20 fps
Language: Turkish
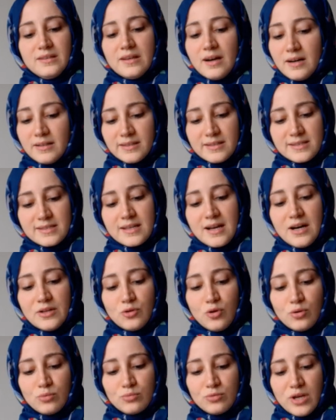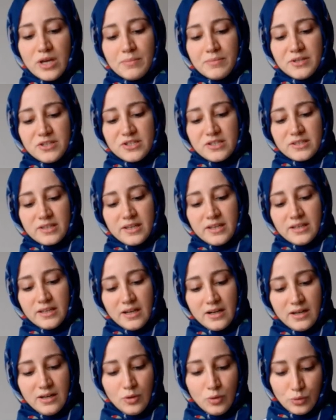Yağ da ziyan olmuyor. Hep içinde
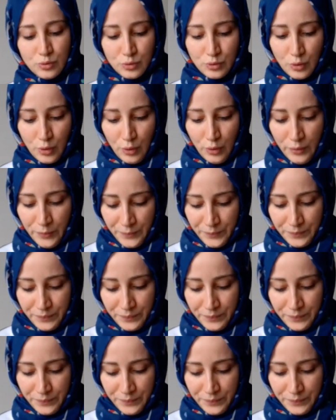yağ oluyor.